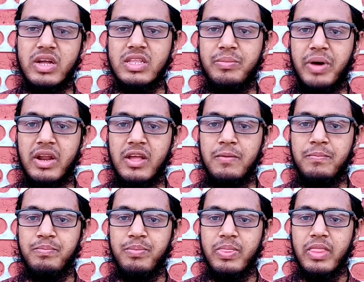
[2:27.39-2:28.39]
আবার
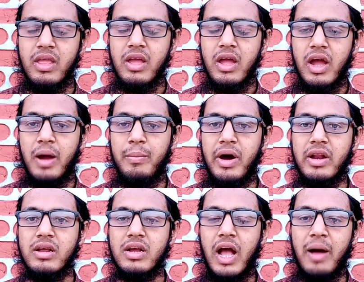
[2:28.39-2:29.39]
খাবনারের মাধ্যমে
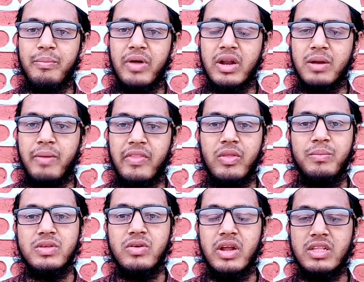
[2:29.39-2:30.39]
ছড়াতে পারে
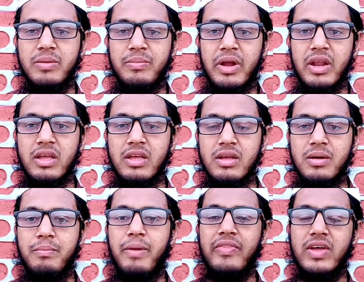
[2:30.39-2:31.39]
বাতাসের মাধ্যমে ছড়াতে
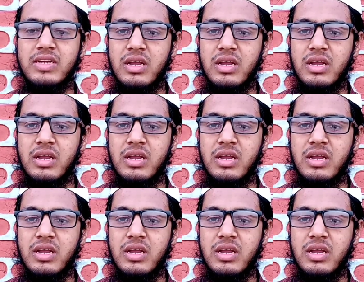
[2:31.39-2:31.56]
পারে